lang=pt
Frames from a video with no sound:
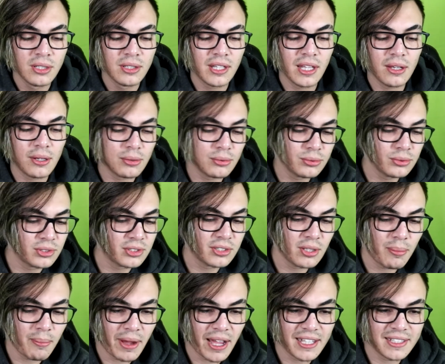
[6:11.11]
Tem alguns que
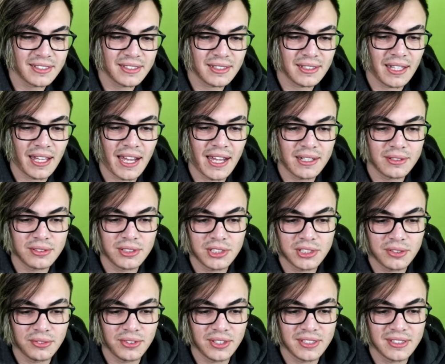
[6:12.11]
são mais claros,
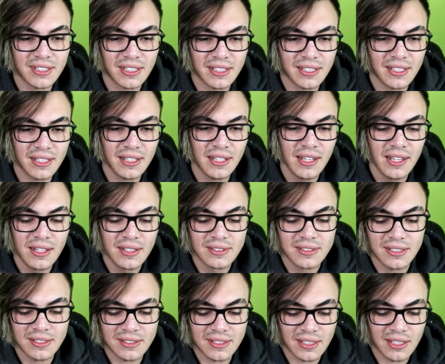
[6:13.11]
deixa eu ver se aqui,
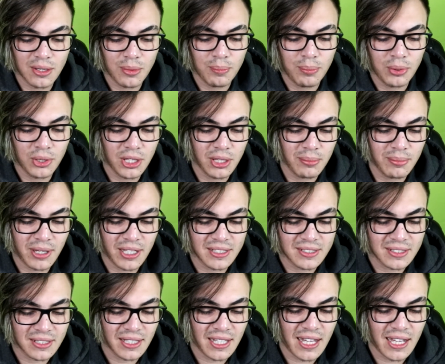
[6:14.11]
se esse aqui é um pouquinho
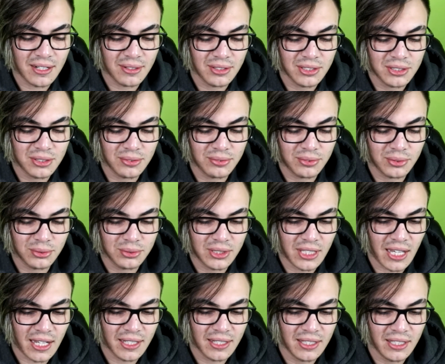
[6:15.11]
mais claro, deixa eu
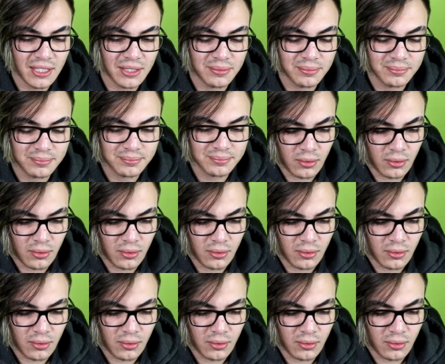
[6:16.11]
voltar aqui.